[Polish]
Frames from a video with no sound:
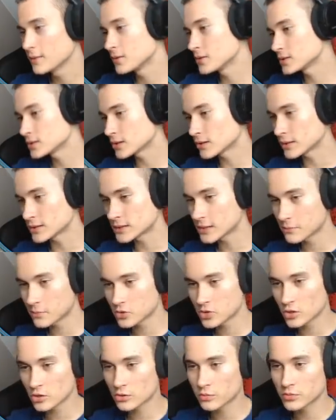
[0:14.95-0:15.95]
No i co, na samym
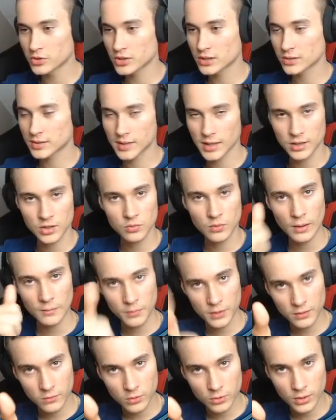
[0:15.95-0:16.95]
początku możecie stawić
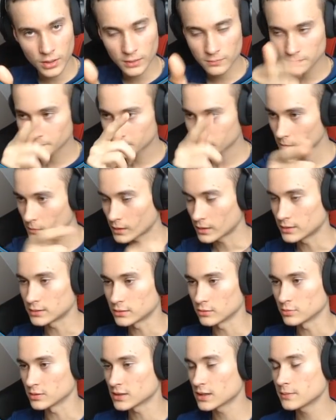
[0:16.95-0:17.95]
łapkę w górę i
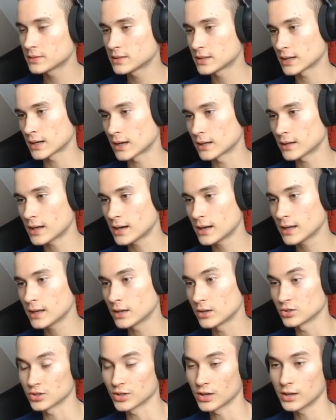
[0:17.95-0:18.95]
subskrypcję na kanale,
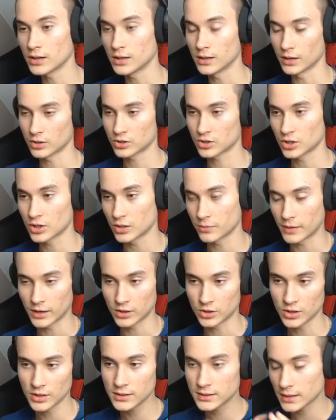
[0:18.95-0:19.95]
jeżeli jeszcze nie
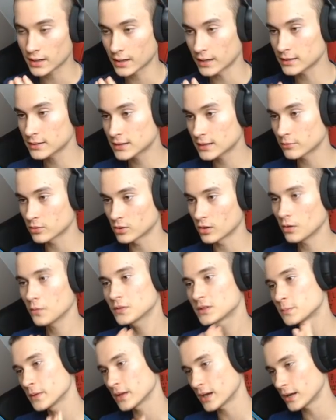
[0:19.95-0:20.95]
macie I zachęcam do
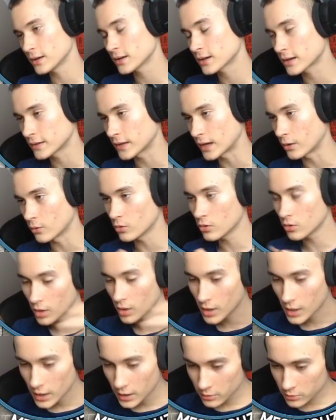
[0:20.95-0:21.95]
wspierania kanału
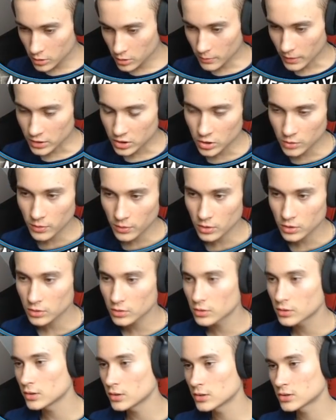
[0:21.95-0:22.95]
No macie obok,
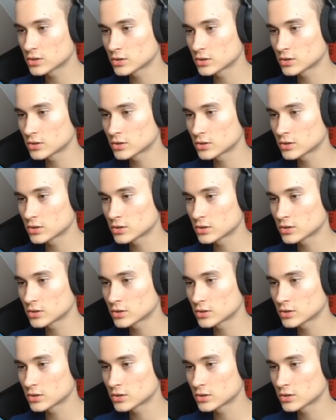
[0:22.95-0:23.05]
yy,